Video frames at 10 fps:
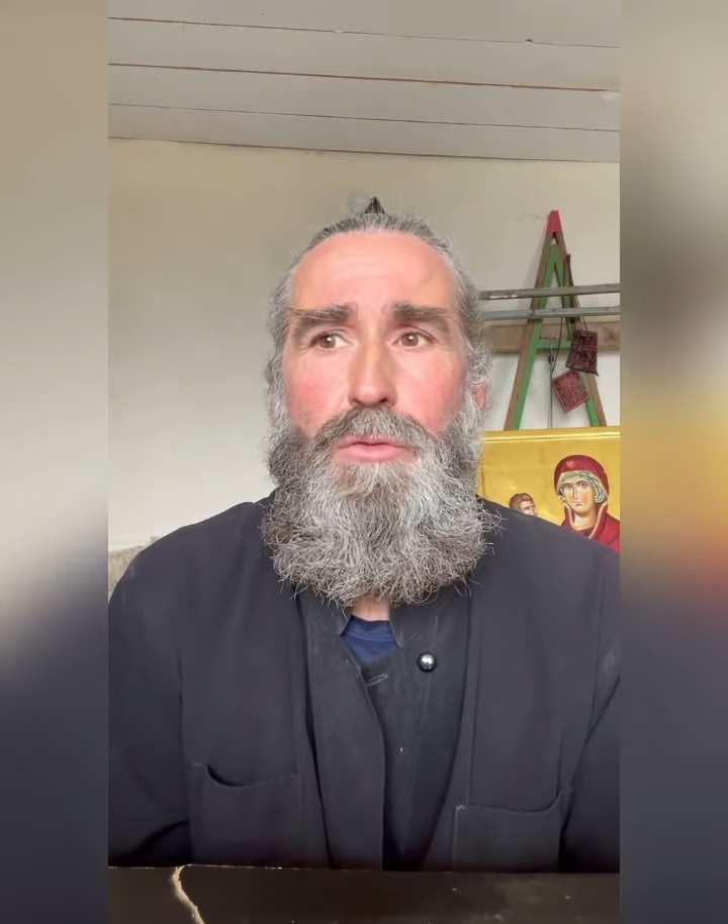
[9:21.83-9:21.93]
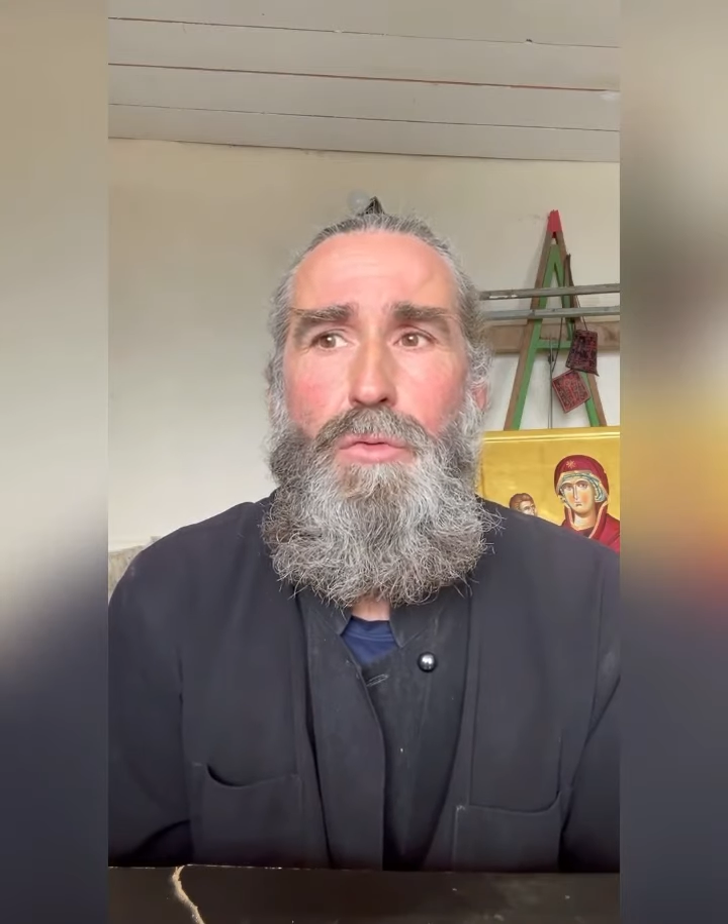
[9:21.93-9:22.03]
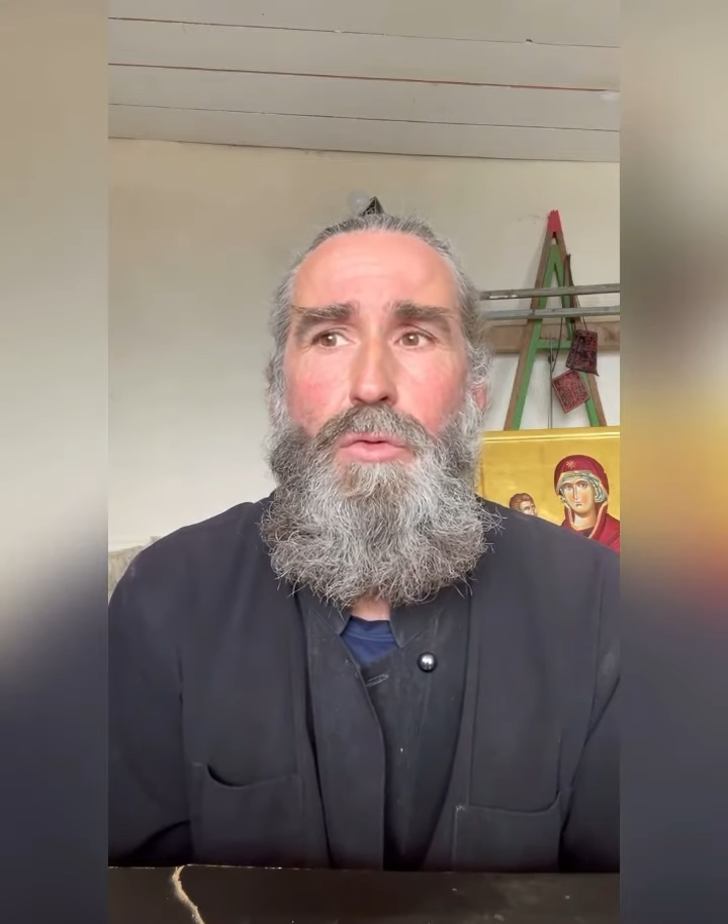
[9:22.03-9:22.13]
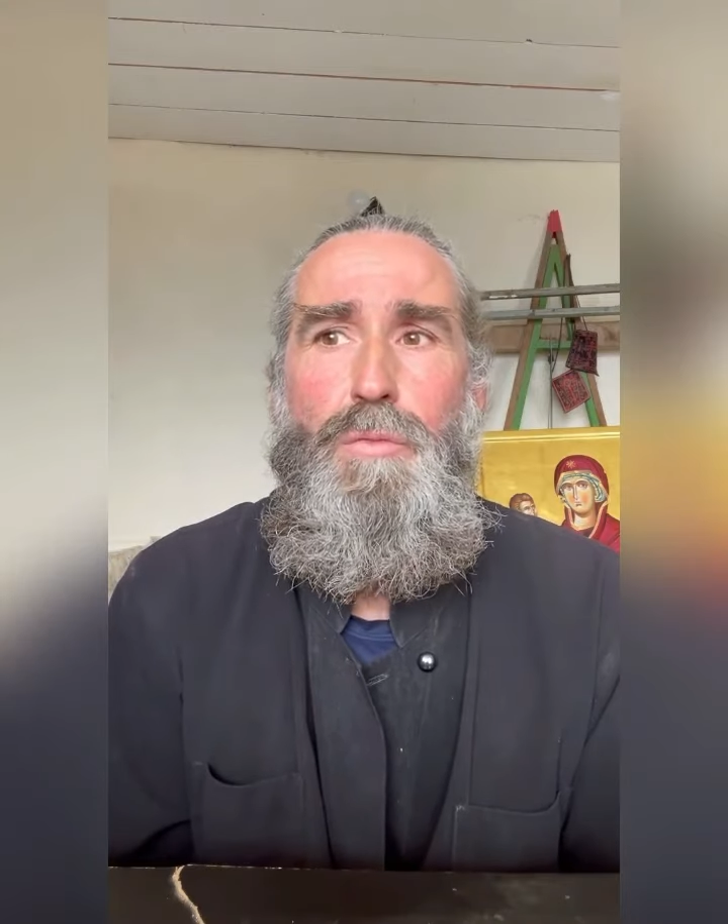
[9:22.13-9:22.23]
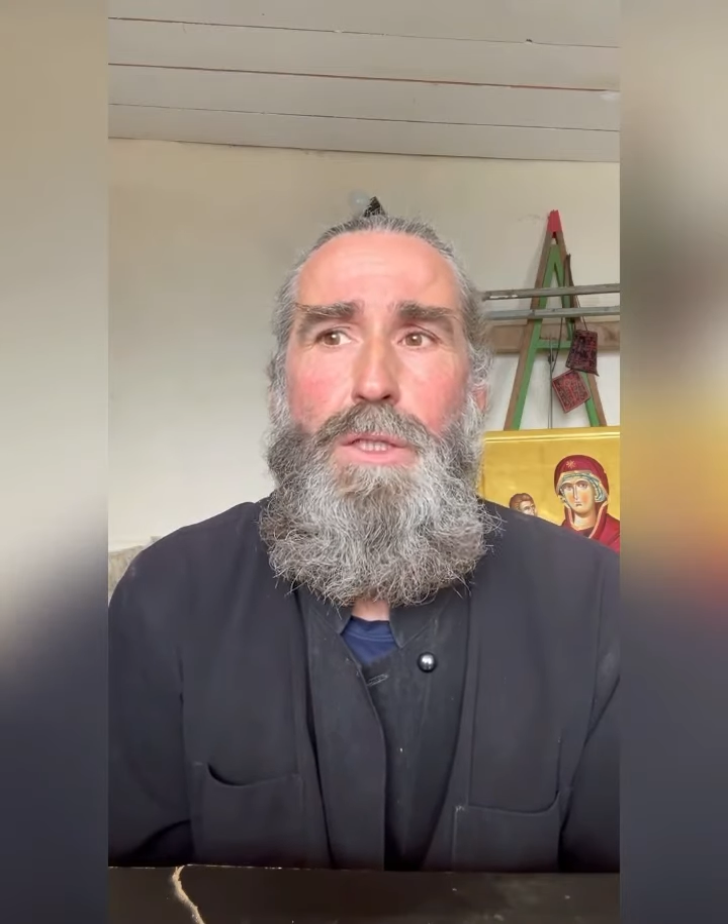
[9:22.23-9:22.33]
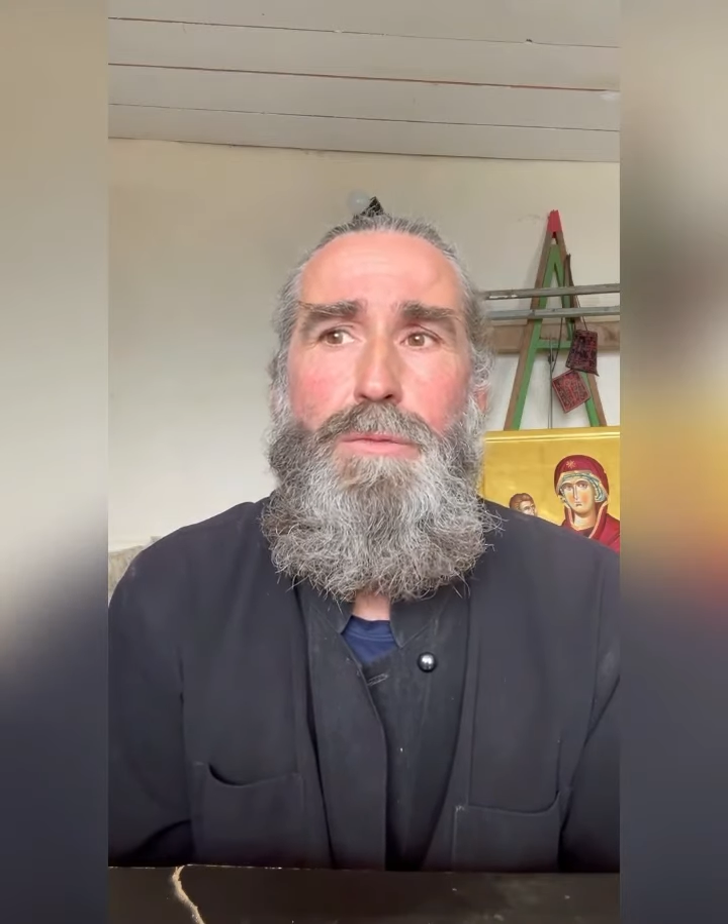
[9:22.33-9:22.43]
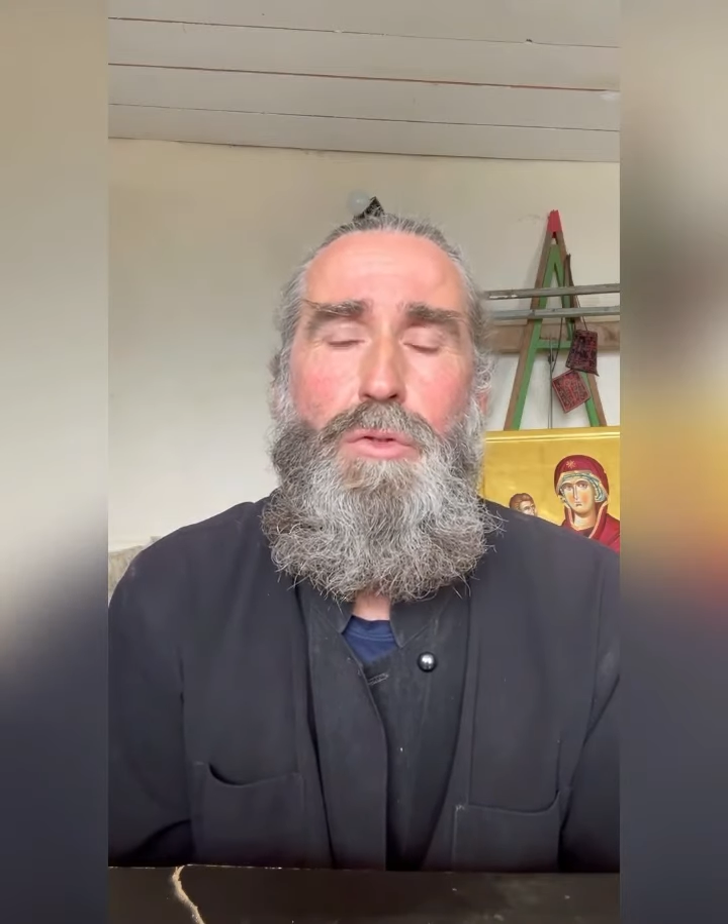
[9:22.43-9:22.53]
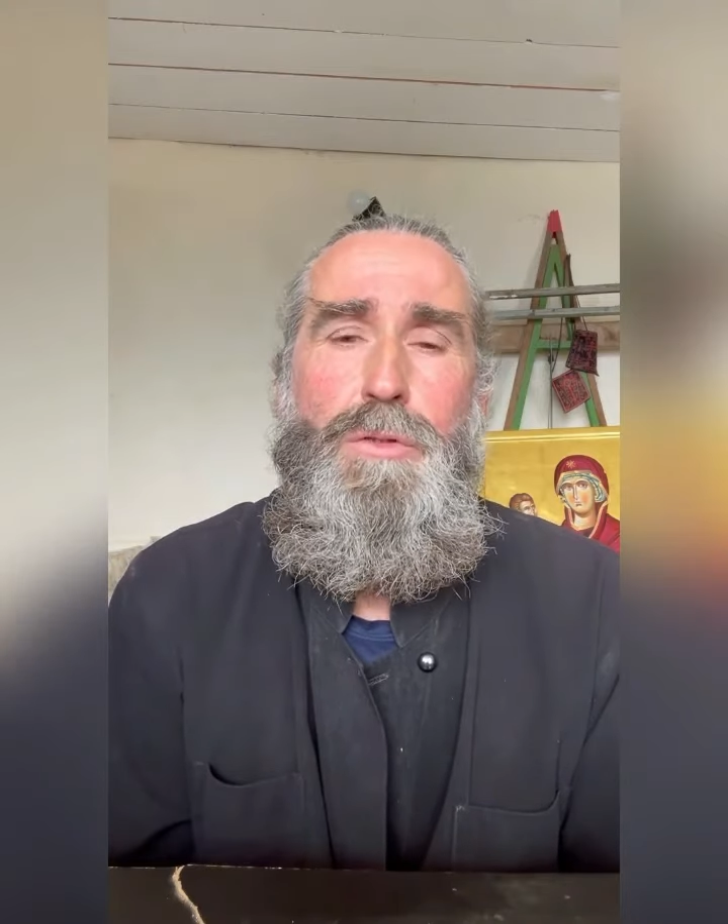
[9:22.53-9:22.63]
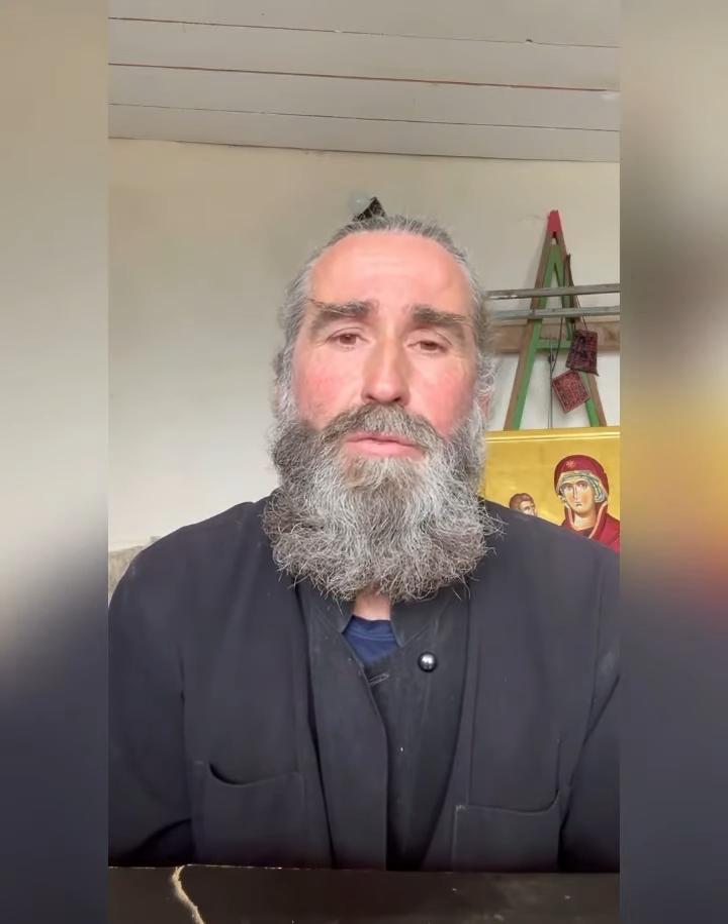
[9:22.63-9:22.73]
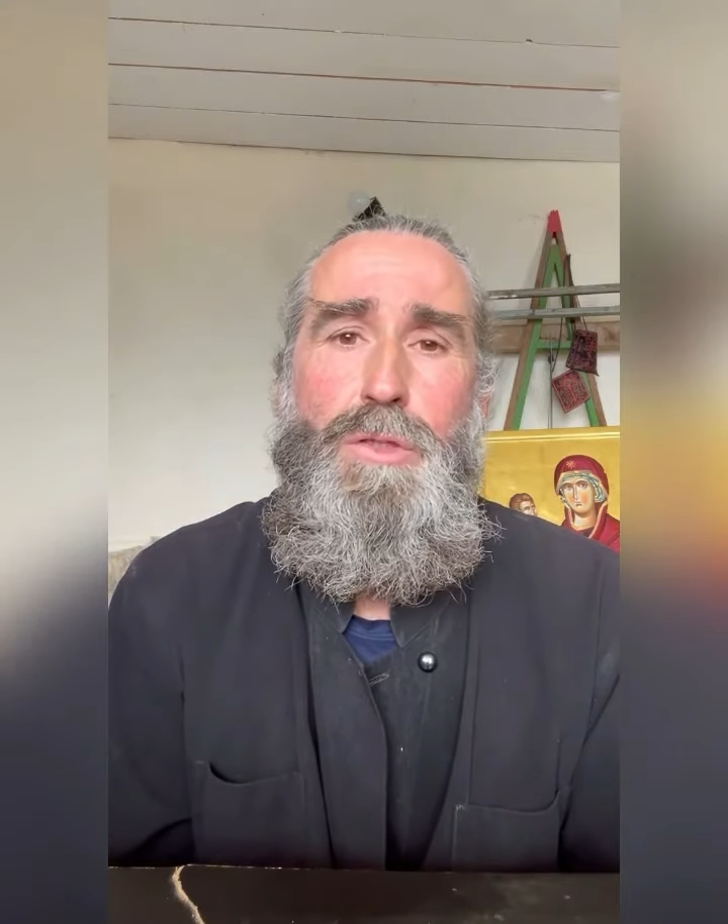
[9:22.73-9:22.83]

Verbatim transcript: но у меня все в